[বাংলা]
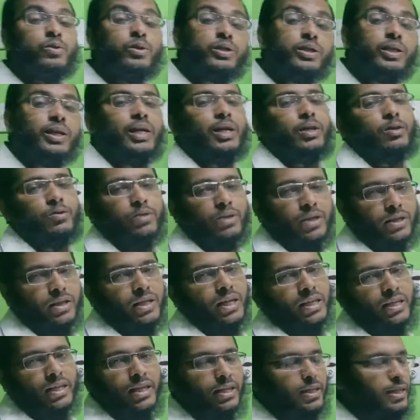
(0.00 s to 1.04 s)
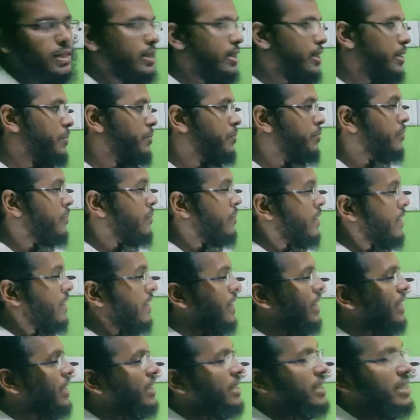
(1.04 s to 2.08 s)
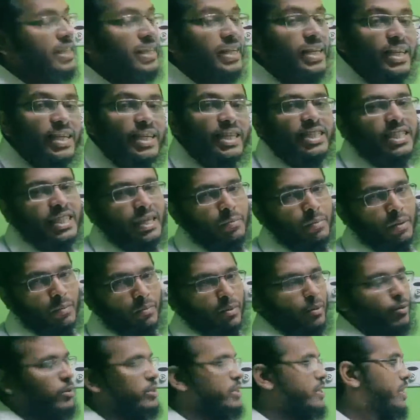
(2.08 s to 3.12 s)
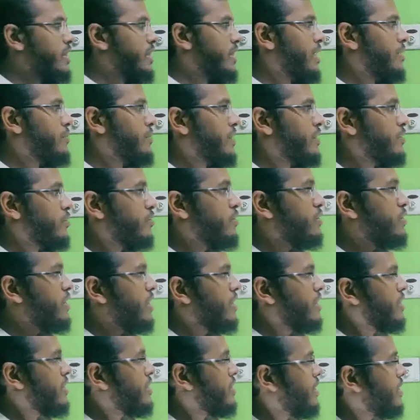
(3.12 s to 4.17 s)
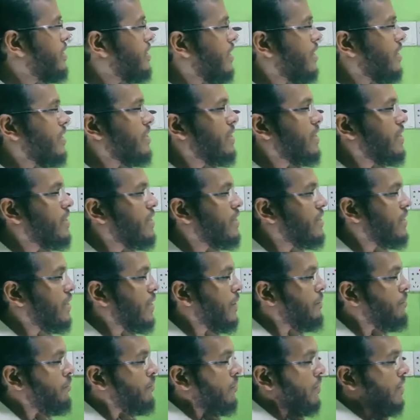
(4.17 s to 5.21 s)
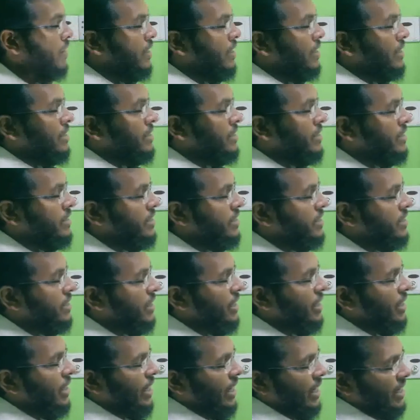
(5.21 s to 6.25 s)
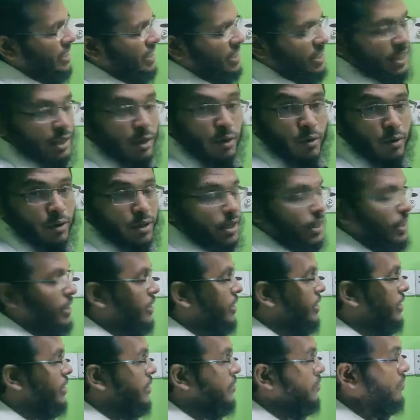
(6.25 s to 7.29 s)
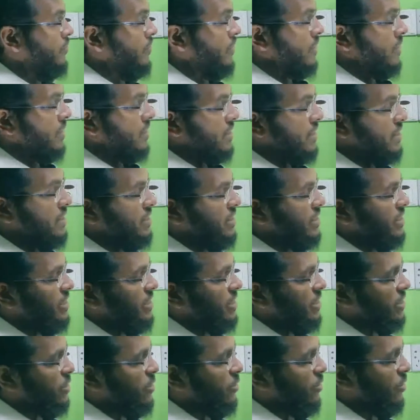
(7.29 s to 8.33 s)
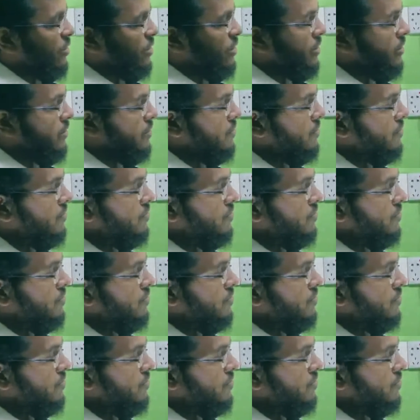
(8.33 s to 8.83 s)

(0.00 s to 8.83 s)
রোগী দেখানো যায় ডাক্তার দেখে এখানে কি কী সেবা পাওয়া যায় আমরা যদি দেখতে চাই তাহলে দেখি যে ডিজিটাল এক্স রে হয় এখানে ইসিজি e হয়